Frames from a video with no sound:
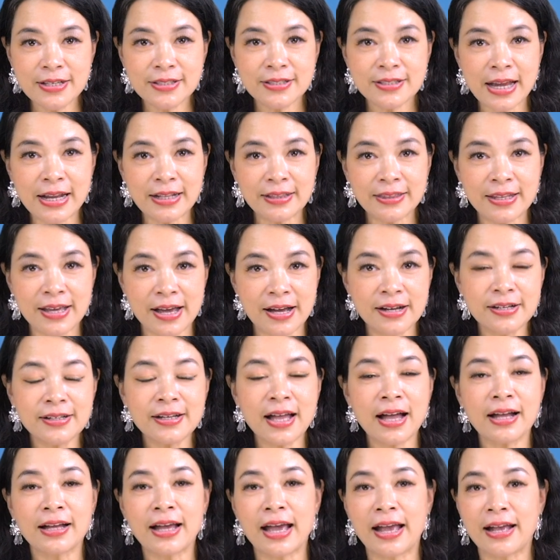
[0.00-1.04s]
danh tiếng
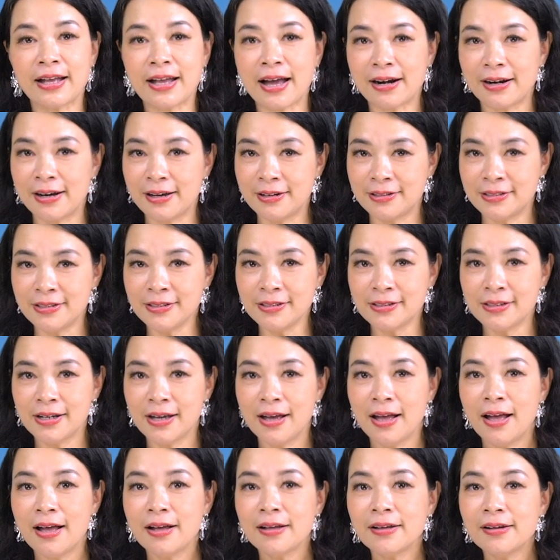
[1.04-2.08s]
càng ngày càng lớn,
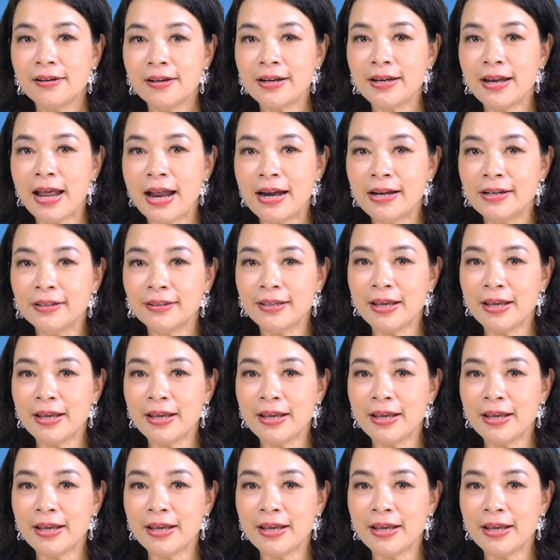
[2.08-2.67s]
người đến